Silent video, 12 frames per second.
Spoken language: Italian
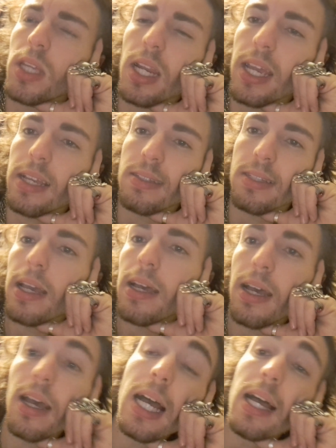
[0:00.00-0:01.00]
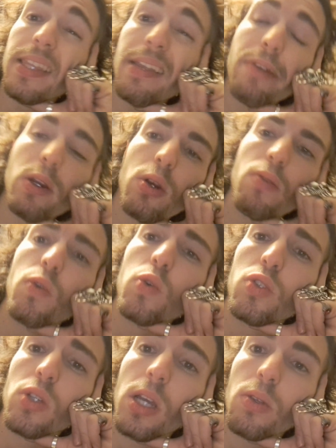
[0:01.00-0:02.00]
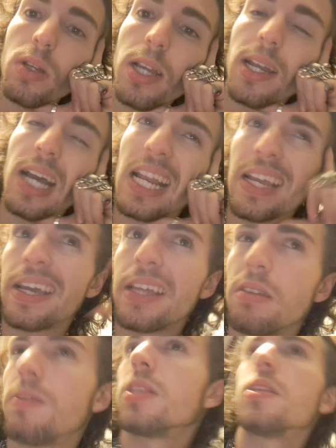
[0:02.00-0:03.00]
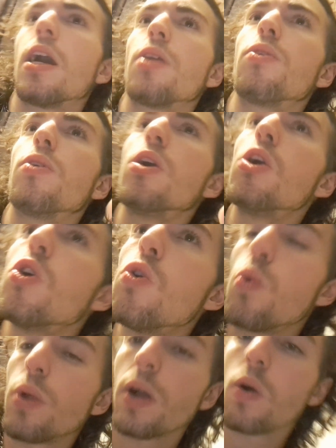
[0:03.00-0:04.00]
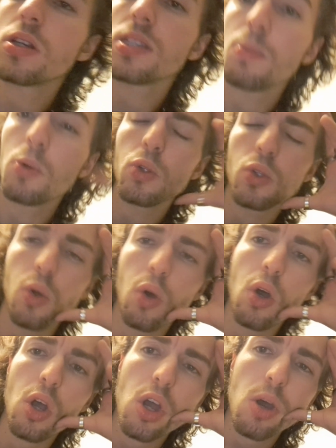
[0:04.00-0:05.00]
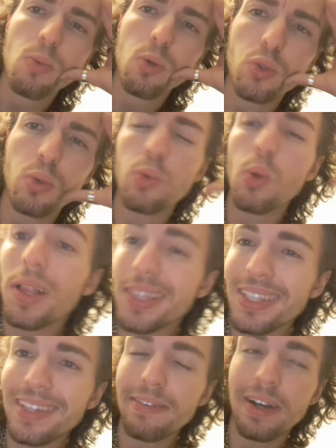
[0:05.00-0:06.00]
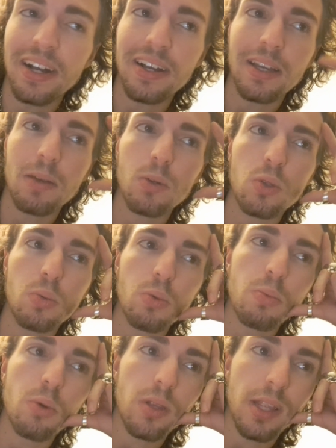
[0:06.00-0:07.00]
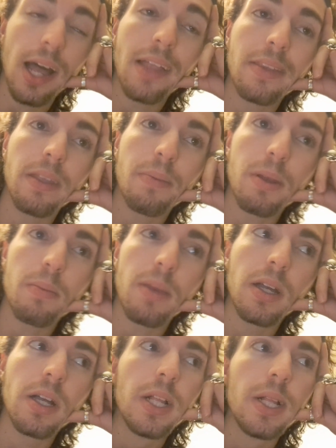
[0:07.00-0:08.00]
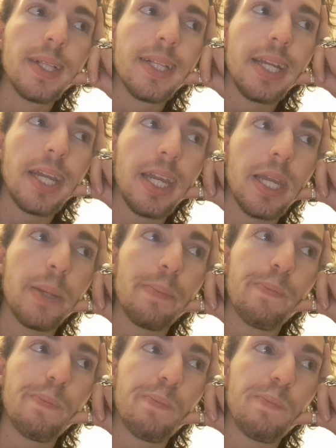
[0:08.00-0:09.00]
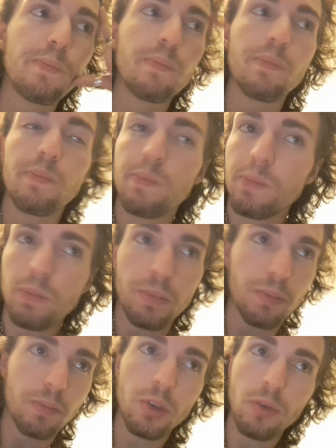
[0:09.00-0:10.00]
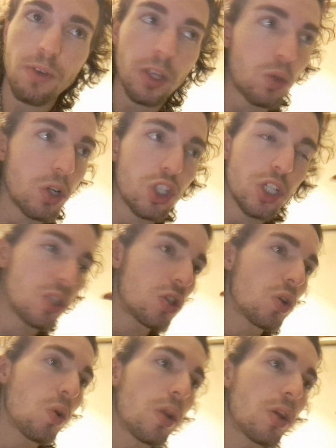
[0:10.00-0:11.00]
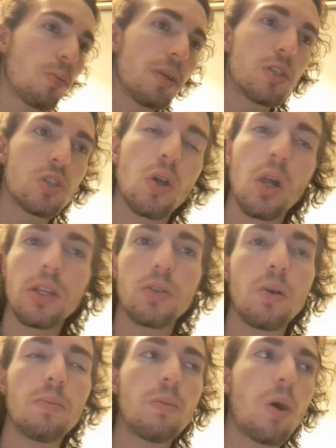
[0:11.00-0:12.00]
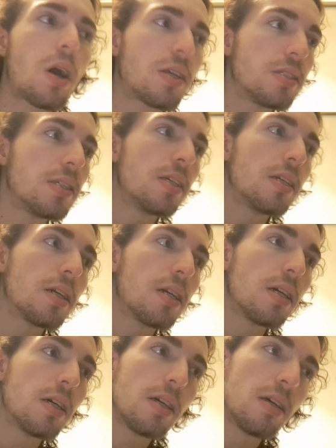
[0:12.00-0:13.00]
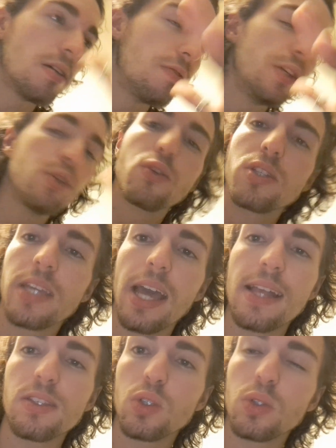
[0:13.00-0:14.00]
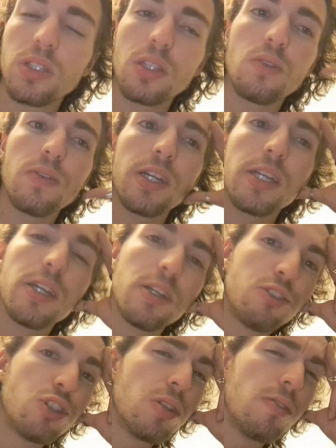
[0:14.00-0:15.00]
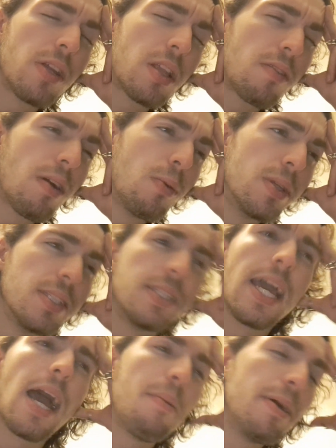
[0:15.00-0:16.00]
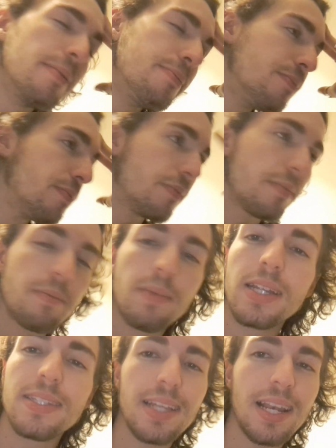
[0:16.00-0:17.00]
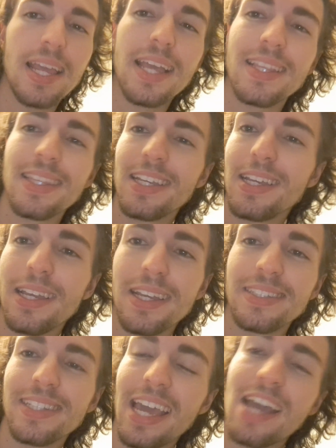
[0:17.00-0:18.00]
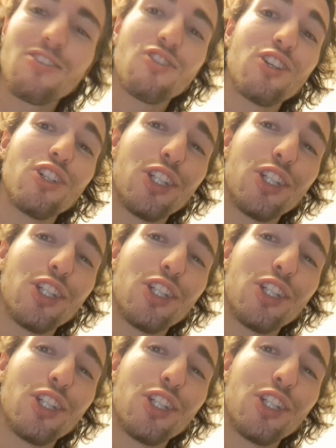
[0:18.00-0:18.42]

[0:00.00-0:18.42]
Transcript: dire che si è davvero rivoluzionato il canale è diventato una cosa molto, molto più attiva anche molto più importante per me e um, ho fatto recensioni come al solito unboxing video scazzo sì, dove ci divertivamo insieme mm, barzellette sketch